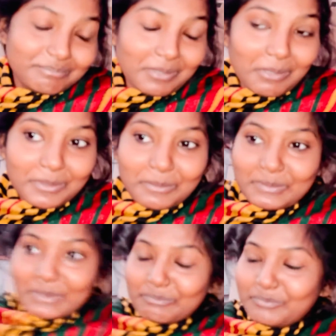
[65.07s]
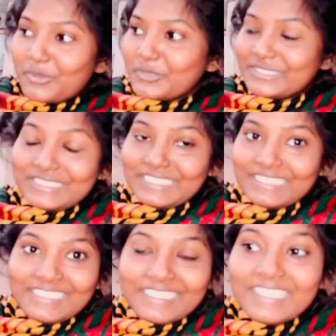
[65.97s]
बापरे बाप बहुत ज़्यादा
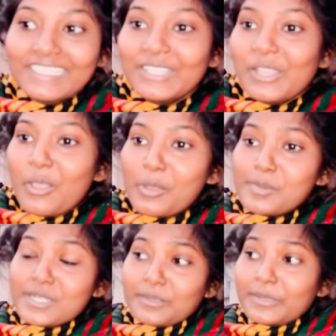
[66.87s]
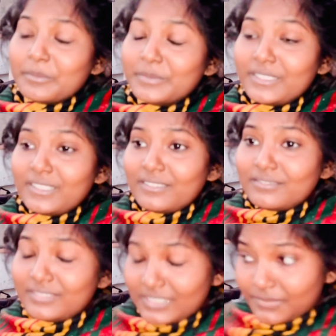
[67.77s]
ठंड लग रहा है और वर्धमान
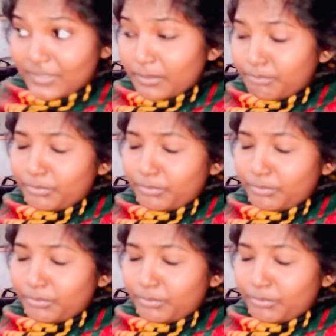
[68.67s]
में इस बार